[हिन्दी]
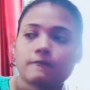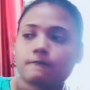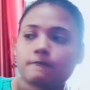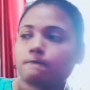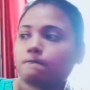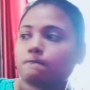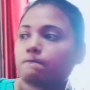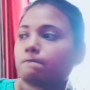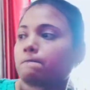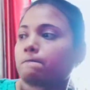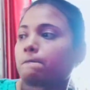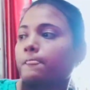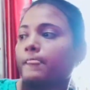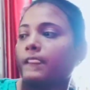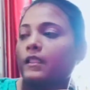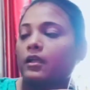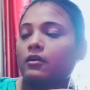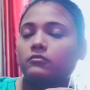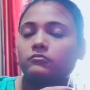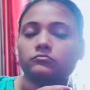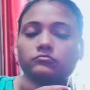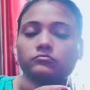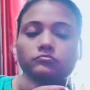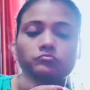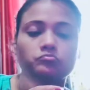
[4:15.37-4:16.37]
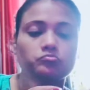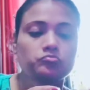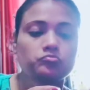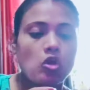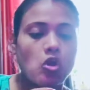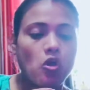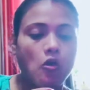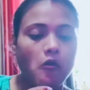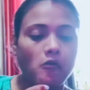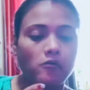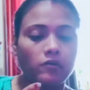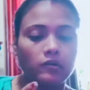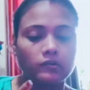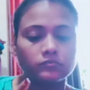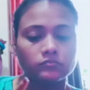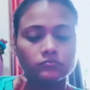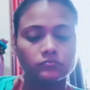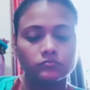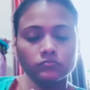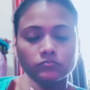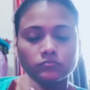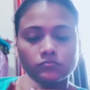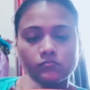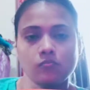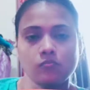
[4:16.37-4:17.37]
ये देखिए कुछ ना कुछ बोल रहे
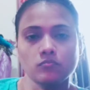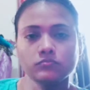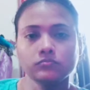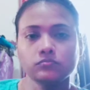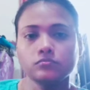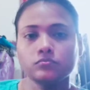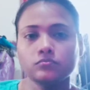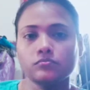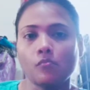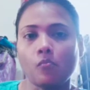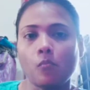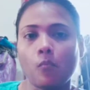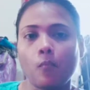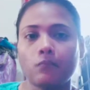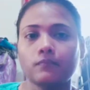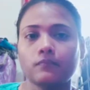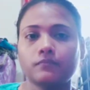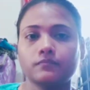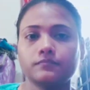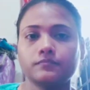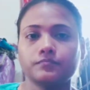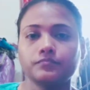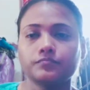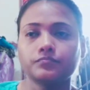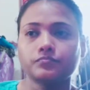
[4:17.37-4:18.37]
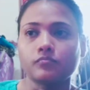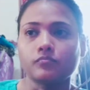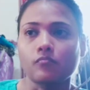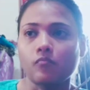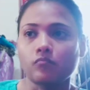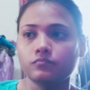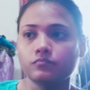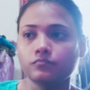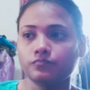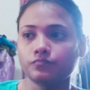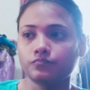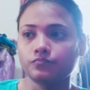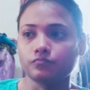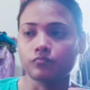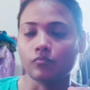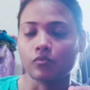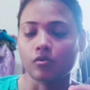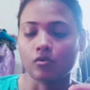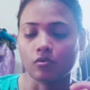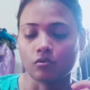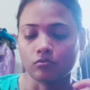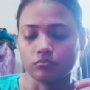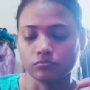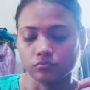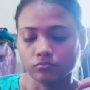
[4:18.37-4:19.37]
थे मेरे हस्बैंड तो यही जो
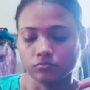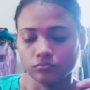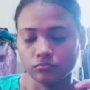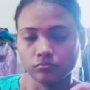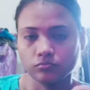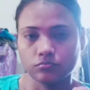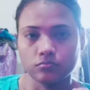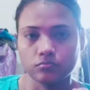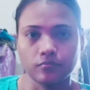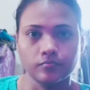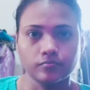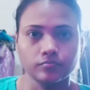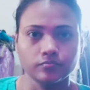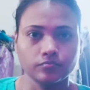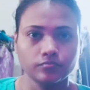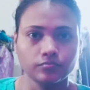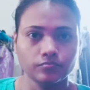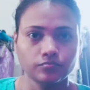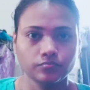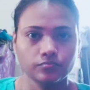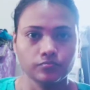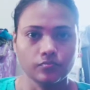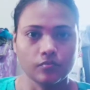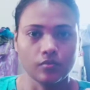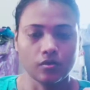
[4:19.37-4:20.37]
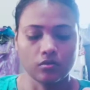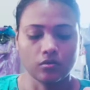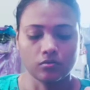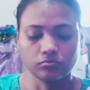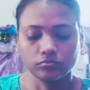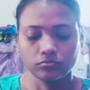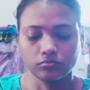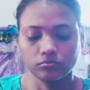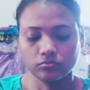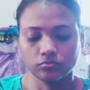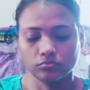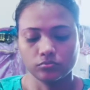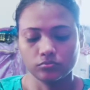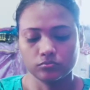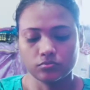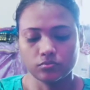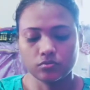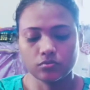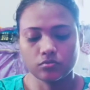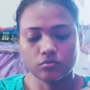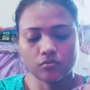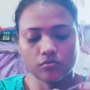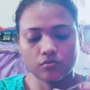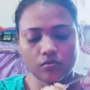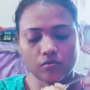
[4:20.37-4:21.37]
नाश्ता का टाइम रहता है या
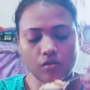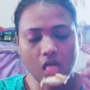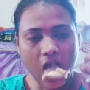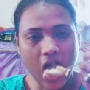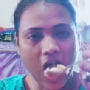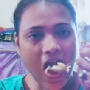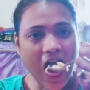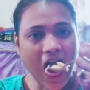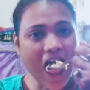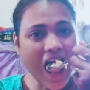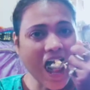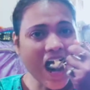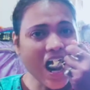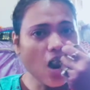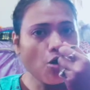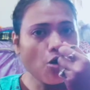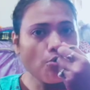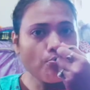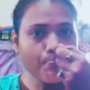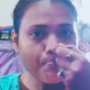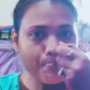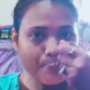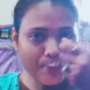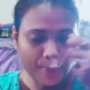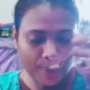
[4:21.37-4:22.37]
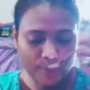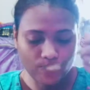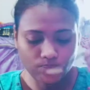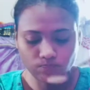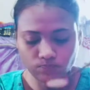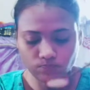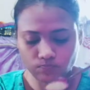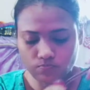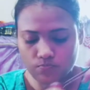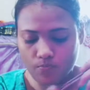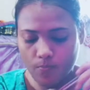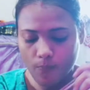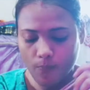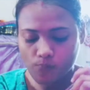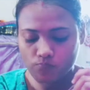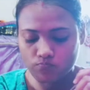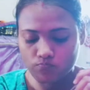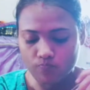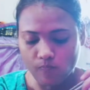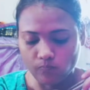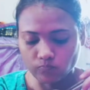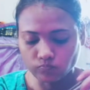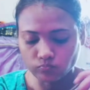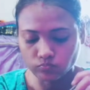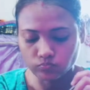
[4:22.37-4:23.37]
खाने का जो भी टाइम रहता है उसी में
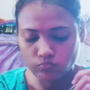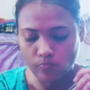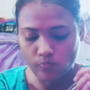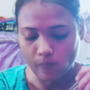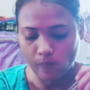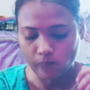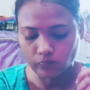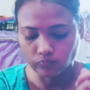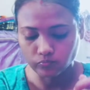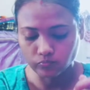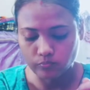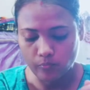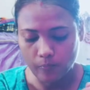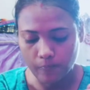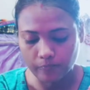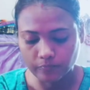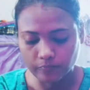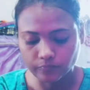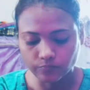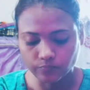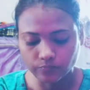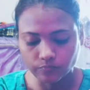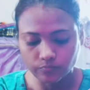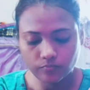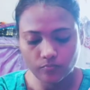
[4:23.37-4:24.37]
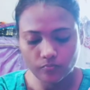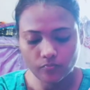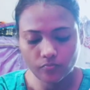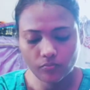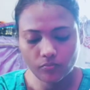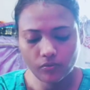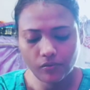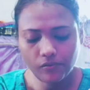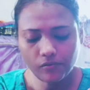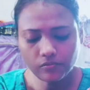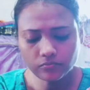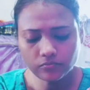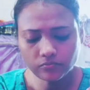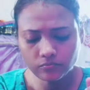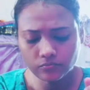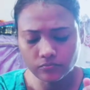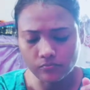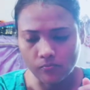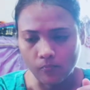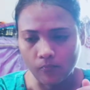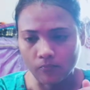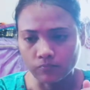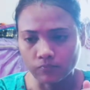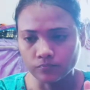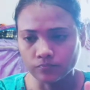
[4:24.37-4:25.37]
थोड़ा बहुत बात हो जाता है नहीं तो
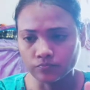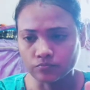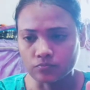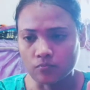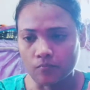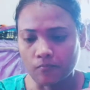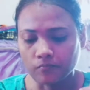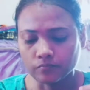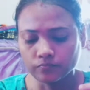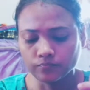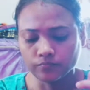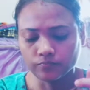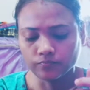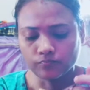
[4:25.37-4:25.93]
मेरे